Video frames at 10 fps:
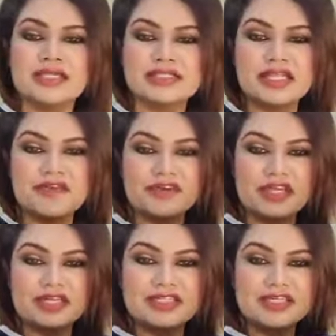স্লিভে
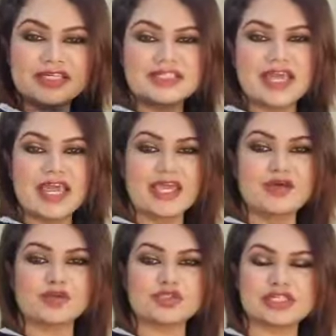ঠিক আছে এই
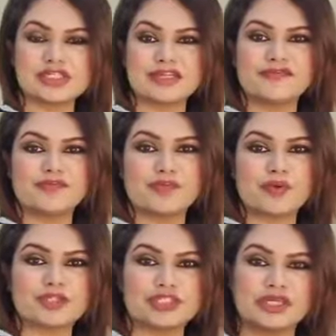হচ্ছে স্লিভ
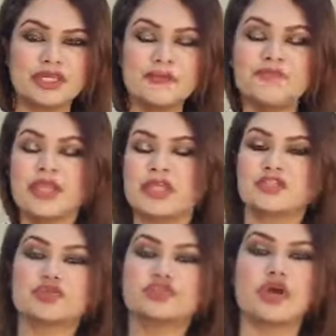পোর্শন হ্যাঁ
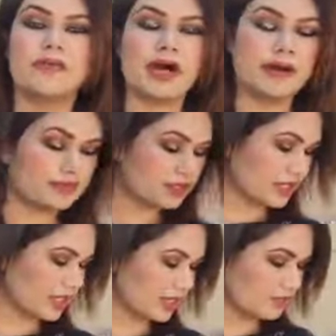তো সব
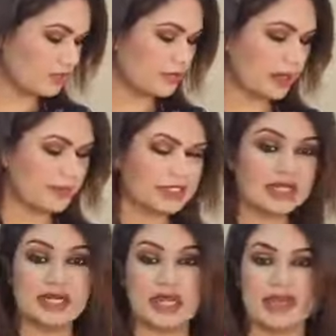আপুদেরকেই বলবো
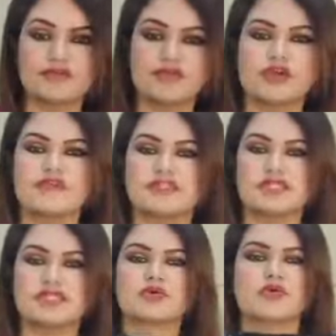আমাদের লাইভগুলো
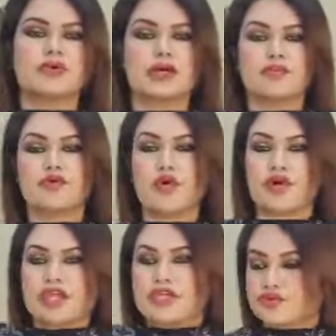ভিজিট করবেন আপু
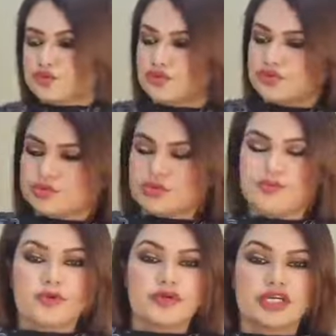অনেক সুন্দর সুন্দর
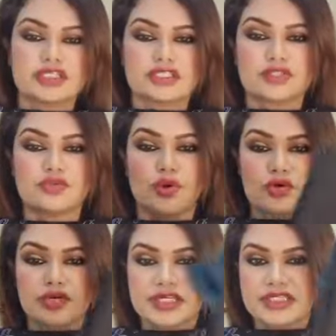প্রোডাক্ট কিন্তু
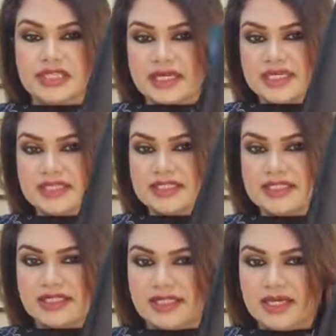অলরেডি
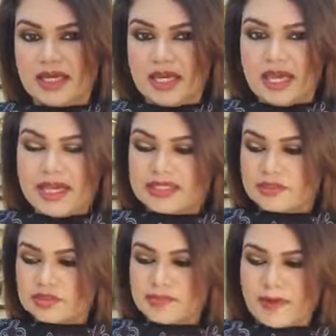দেখিয়েছি হ্যাঁ এটা
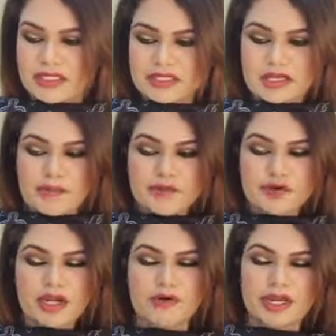হচ্ছে প্যান্টার
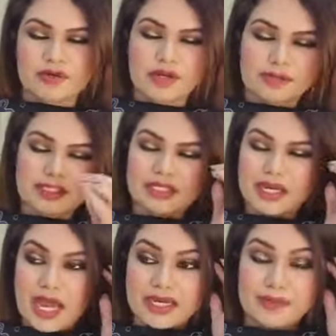কাপড় কারণ এখন আমাদের
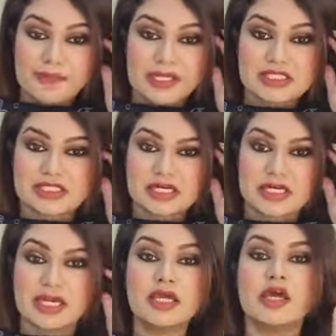আগের পেজটা
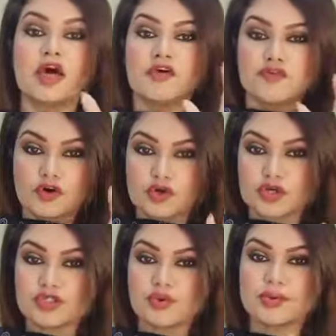নাই
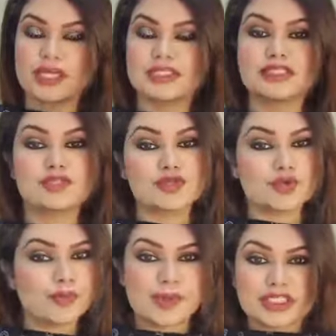ফলোয়ার্স কমে গেছে তো
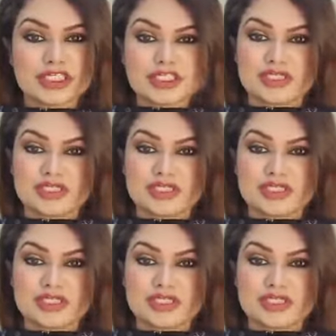খুব বেশি